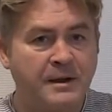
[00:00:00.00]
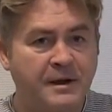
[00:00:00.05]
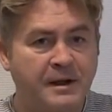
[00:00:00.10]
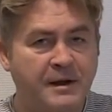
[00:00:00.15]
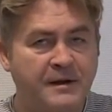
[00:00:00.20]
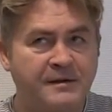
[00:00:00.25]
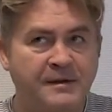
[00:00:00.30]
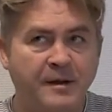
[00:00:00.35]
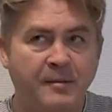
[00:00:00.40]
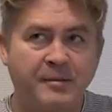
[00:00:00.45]

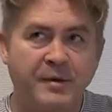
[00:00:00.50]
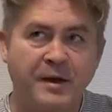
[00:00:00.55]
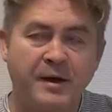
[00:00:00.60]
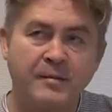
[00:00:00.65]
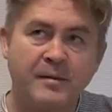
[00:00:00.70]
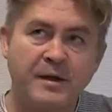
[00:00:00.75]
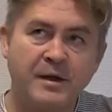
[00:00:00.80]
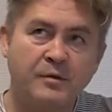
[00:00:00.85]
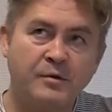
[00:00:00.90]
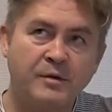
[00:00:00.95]
Et ça
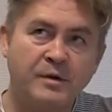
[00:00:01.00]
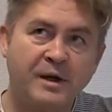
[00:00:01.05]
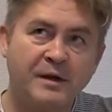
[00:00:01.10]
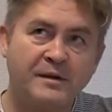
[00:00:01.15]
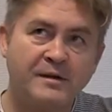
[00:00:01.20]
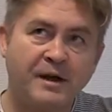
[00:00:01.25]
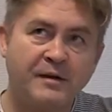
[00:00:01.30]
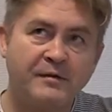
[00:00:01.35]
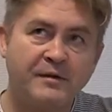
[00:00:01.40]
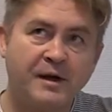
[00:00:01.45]
permet donc à
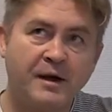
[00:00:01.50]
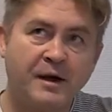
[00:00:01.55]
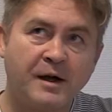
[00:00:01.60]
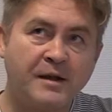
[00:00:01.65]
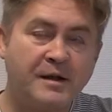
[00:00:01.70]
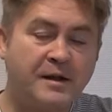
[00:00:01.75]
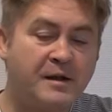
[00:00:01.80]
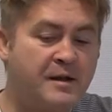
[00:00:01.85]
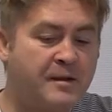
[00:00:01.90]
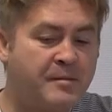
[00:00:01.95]
travers
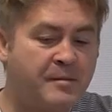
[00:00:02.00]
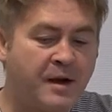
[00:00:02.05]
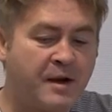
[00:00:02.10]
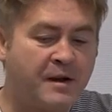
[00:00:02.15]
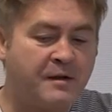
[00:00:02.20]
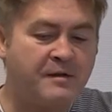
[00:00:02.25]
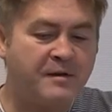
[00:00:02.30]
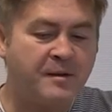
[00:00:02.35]
un animal,